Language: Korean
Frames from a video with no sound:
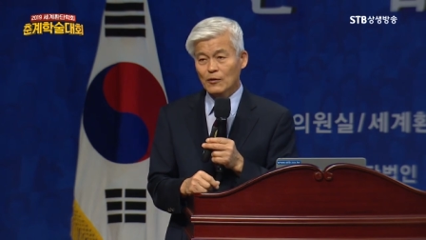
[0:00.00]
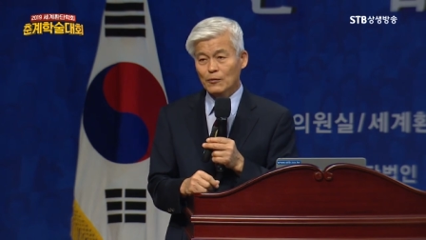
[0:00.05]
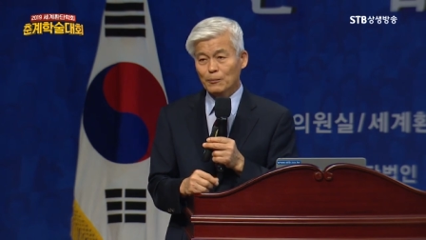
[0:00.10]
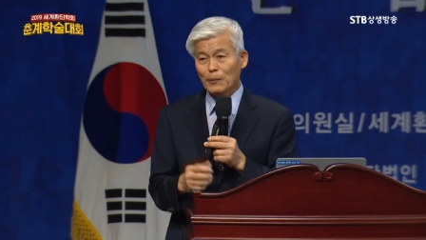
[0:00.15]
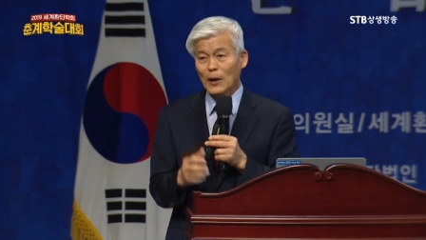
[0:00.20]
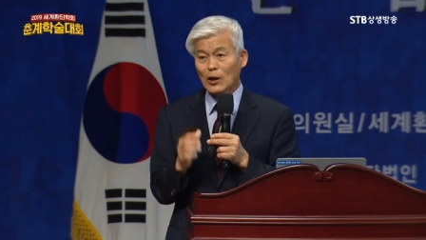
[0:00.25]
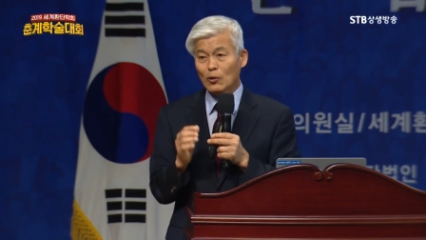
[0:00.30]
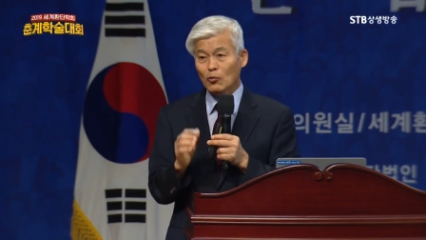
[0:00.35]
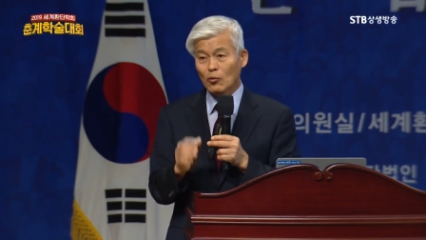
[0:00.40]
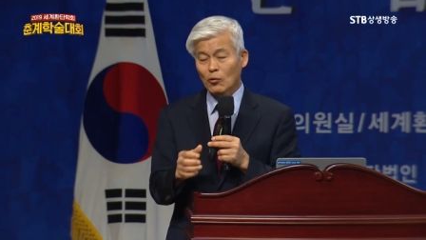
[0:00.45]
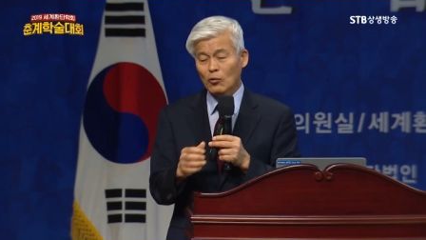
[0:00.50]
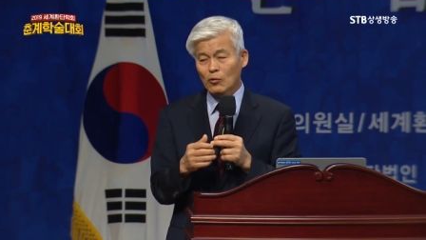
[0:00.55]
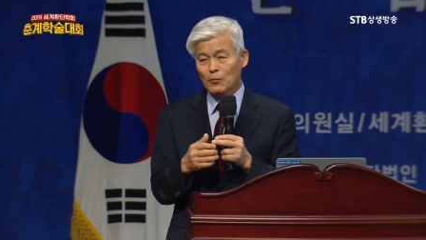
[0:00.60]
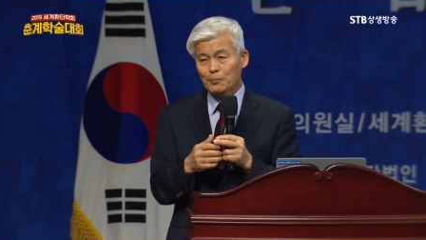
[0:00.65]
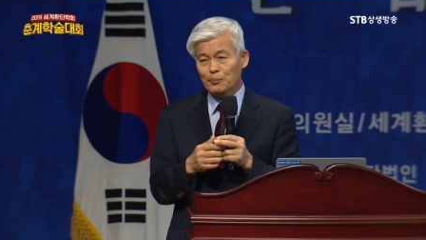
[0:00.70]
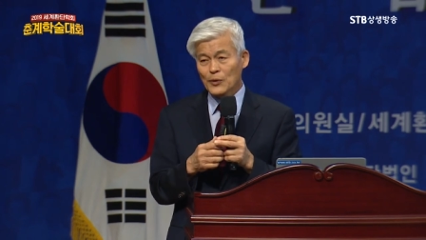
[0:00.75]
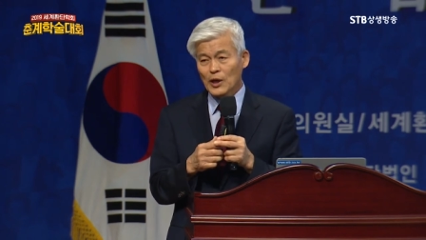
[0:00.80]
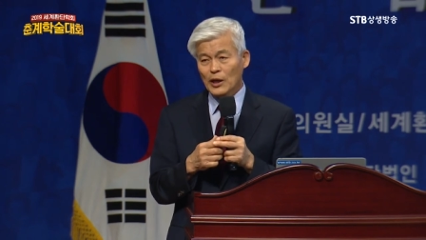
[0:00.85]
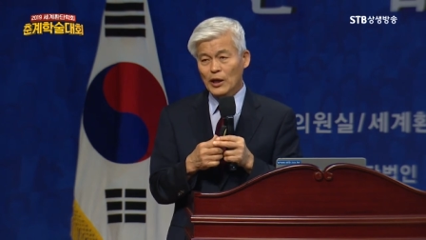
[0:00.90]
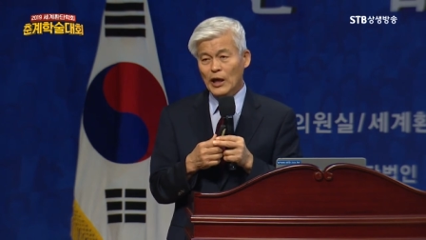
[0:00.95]
바로
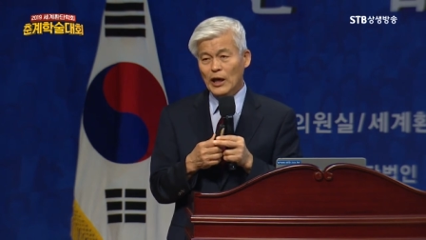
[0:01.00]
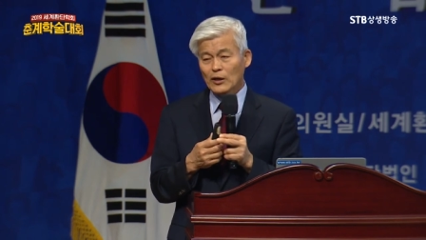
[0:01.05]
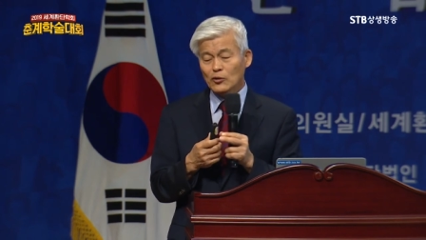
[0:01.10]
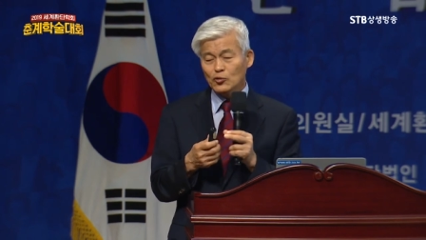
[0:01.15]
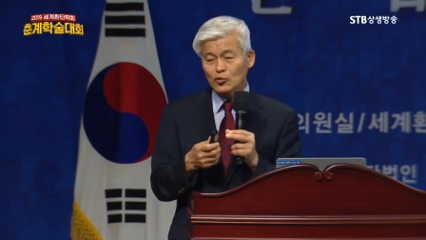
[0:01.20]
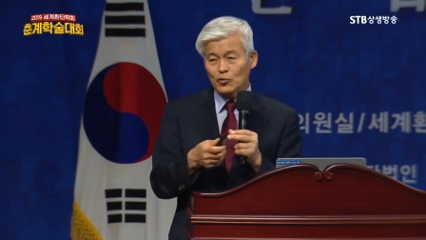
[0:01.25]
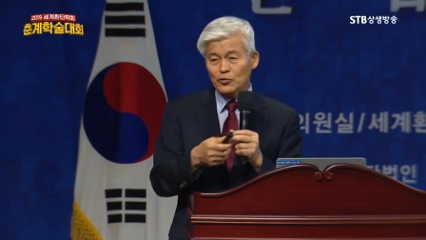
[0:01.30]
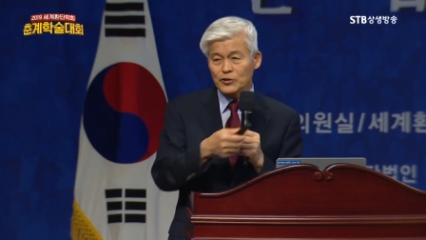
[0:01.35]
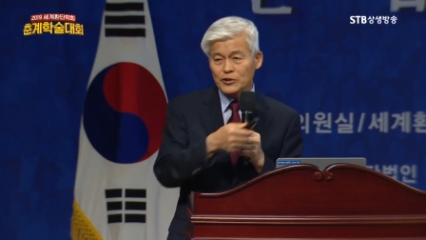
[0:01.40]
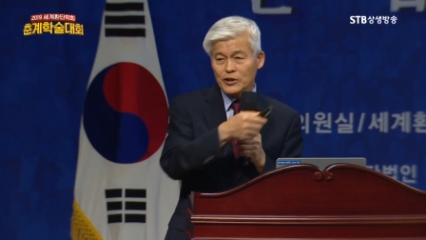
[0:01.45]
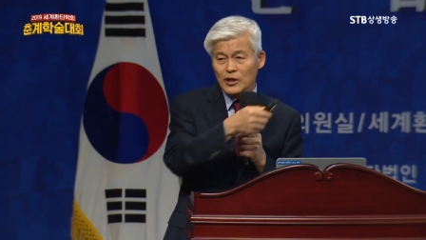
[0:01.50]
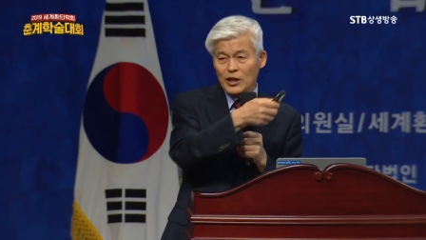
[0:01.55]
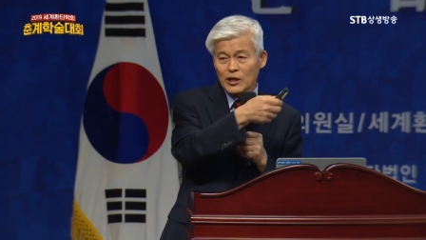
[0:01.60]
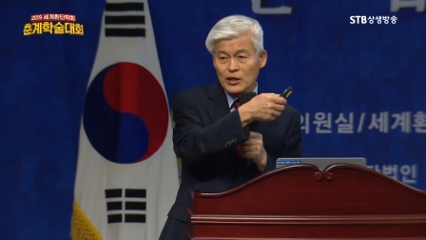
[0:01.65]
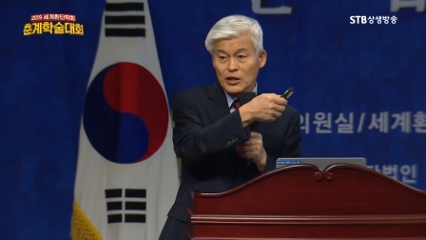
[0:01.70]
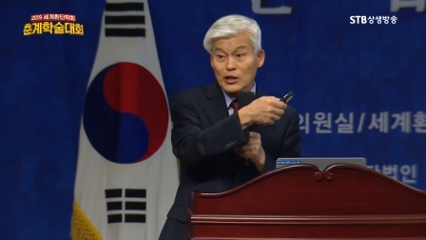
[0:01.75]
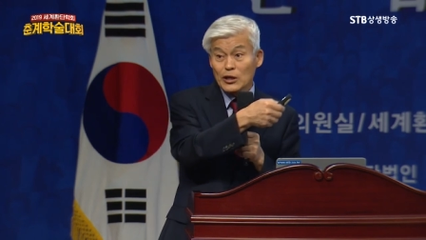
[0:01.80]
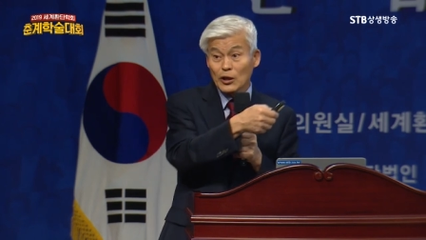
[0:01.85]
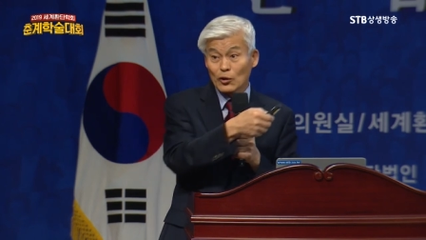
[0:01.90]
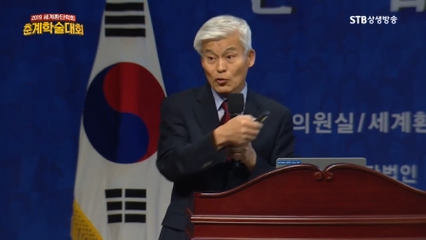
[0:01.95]
행촌 생
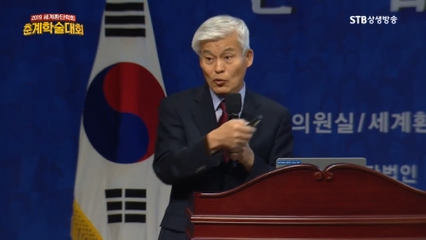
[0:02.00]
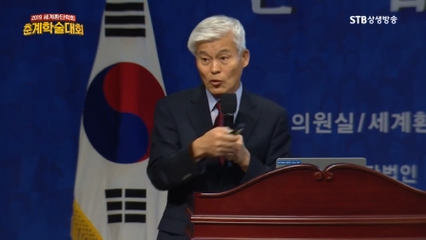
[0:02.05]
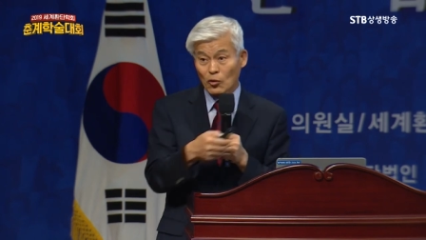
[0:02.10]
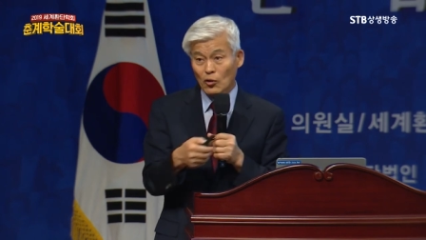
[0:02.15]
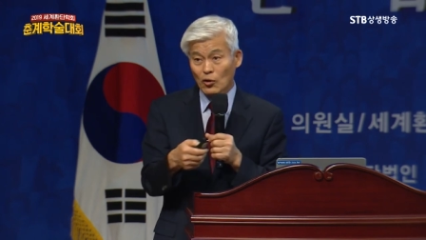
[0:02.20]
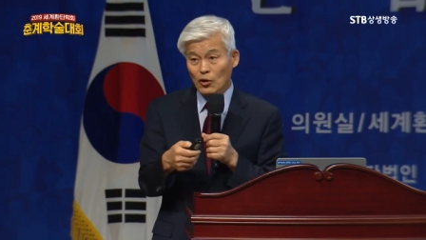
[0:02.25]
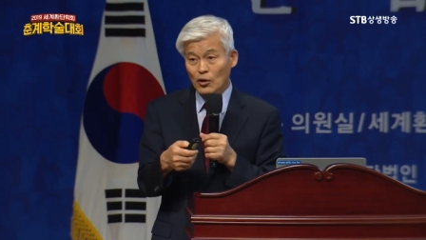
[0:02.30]
이래로